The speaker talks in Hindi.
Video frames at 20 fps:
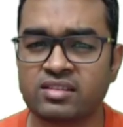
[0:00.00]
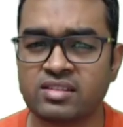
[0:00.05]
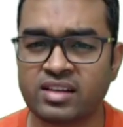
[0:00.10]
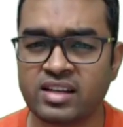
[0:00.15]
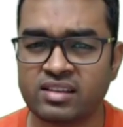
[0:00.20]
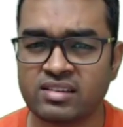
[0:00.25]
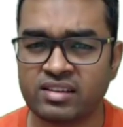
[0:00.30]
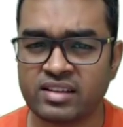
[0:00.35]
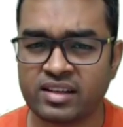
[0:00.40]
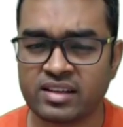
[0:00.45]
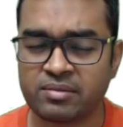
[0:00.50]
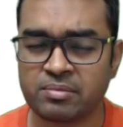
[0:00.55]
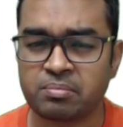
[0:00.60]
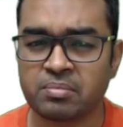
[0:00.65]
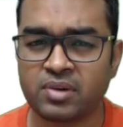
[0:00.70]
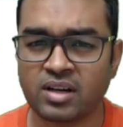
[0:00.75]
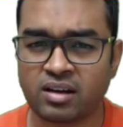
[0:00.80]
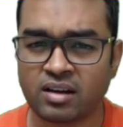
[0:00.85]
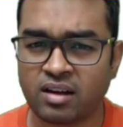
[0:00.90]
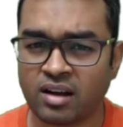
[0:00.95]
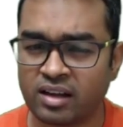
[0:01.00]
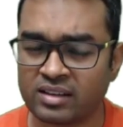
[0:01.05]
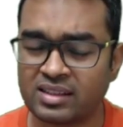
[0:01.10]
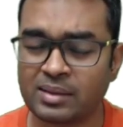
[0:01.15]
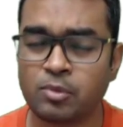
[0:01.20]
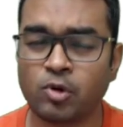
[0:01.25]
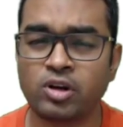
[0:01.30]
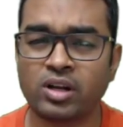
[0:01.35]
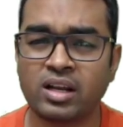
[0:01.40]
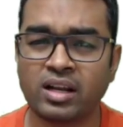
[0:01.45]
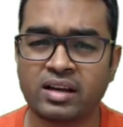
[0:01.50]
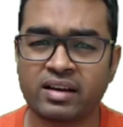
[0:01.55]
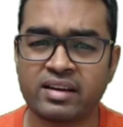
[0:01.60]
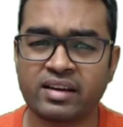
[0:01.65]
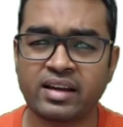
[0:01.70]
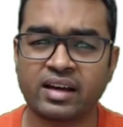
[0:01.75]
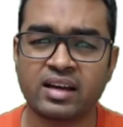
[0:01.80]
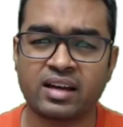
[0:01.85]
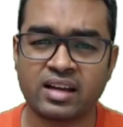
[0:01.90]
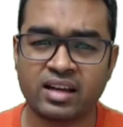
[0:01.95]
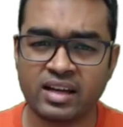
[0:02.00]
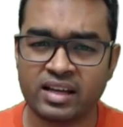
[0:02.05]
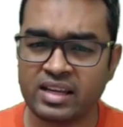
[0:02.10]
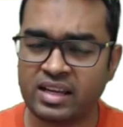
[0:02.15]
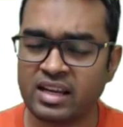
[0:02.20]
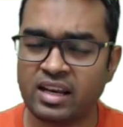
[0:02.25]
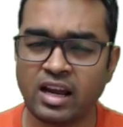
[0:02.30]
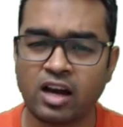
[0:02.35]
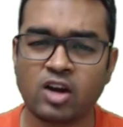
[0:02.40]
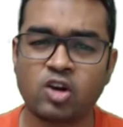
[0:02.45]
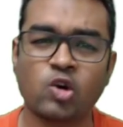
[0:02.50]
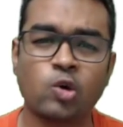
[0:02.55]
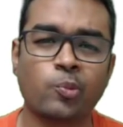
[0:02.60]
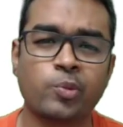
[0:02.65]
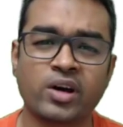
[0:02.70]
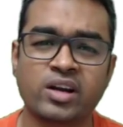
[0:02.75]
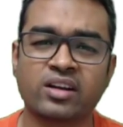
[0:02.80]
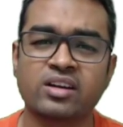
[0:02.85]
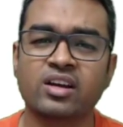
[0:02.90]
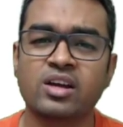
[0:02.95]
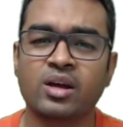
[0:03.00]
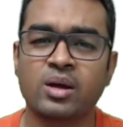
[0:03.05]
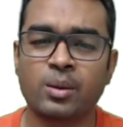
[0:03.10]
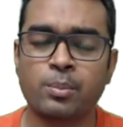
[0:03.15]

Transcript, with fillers: धीरे धीरे ख़त्म होने लग गया कई इलाकों पर